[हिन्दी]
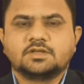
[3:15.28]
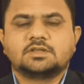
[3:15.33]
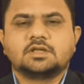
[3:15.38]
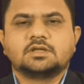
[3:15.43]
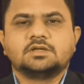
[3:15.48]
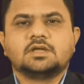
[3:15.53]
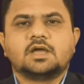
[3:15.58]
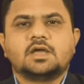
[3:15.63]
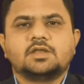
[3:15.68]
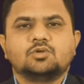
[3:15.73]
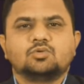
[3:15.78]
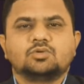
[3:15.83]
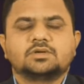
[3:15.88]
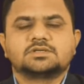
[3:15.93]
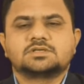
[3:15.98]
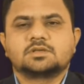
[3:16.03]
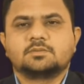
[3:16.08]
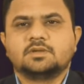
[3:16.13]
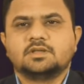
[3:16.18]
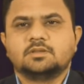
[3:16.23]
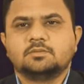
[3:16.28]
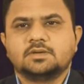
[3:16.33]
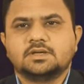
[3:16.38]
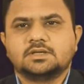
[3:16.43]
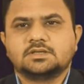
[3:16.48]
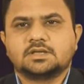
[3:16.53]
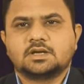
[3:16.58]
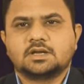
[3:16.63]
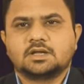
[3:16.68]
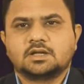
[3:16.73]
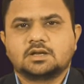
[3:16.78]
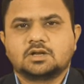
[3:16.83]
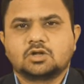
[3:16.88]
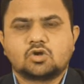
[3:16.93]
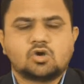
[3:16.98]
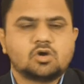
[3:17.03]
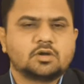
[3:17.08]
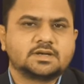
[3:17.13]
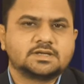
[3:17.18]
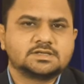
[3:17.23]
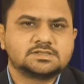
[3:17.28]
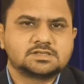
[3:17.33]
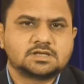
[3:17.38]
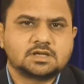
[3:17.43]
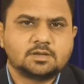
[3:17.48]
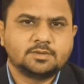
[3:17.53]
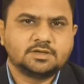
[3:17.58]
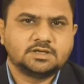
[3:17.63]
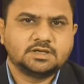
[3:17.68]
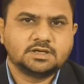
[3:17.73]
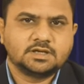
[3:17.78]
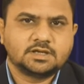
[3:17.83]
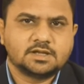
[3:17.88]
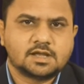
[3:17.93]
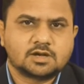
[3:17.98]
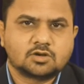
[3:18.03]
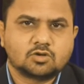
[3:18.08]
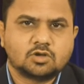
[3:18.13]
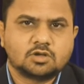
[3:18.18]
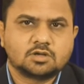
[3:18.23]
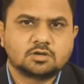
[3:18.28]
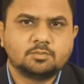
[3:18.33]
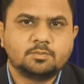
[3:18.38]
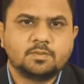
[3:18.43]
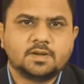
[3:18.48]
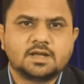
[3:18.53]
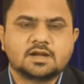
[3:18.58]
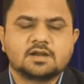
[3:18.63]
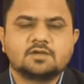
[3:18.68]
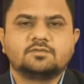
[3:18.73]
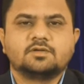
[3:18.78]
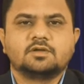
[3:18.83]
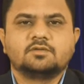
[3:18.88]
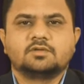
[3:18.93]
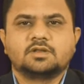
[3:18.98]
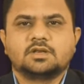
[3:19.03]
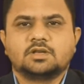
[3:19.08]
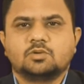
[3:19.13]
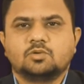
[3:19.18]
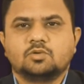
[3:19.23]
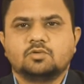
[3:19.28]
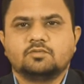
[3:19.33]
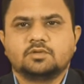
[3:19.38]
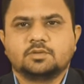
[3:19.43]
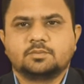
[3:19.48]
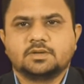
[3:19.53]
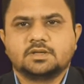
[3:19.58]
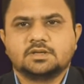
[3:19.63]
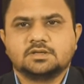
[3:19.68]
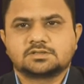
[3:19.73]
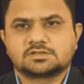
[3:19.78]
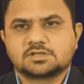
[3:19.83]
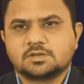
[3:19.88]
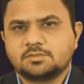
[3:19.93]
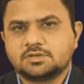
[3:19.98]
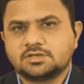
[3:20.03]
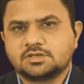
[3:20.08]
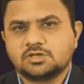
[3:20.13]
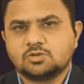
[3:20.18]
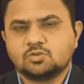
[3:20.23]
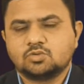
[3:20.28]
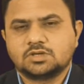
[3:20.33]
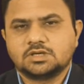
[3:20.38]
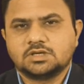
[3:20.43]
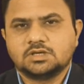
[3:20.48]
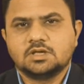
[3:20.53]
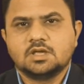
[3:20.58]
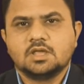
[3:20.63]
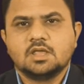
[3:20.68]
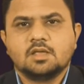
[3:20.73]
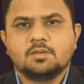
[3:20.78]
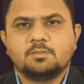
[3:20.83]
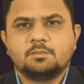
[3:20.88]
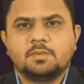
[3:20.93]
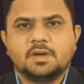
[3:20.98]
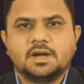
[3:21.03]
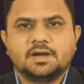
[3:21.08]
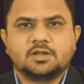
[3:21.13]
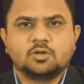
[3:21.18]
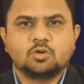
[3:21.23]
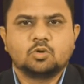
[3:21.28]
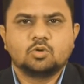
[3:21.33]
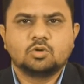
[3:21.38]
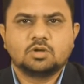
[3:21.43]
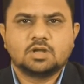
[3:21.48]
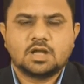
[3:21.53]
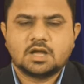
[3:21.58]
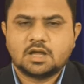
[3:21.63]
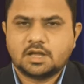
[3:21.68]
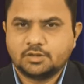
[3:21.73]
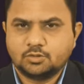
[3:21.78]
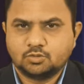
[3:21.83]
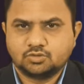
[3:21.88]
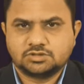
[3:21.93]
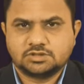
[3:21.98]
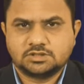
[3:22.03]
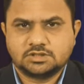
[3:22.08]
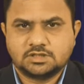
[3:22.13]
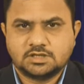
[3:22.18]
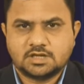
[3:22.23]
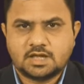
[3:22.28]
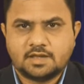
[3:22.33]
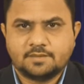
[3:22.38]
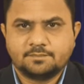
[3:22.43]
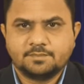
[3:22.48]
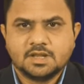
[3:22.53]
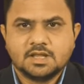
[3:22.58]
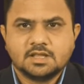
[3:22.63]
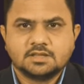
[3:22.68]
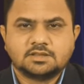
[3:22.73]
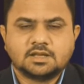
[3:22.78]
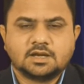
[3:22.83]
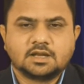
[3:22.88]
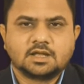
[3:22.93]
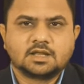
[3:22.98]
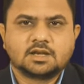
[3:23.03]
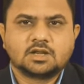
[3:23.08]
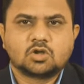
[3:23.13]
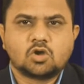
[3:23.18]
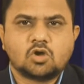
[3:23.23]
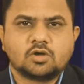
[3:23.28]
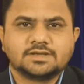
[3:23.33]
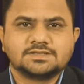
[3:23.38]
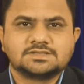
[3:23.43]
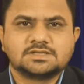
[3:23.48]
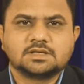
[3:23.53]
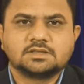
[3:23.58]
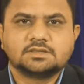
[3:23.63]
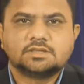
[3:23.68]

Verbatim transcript: की तैयारियों के संबंध में तेलंगाना कांग्रेस कमेटी ने 11 और 12 फरवरी को विभिन्न समितियों की बैठकों का आयोजन किया है तेलंगाना कांग्रेस के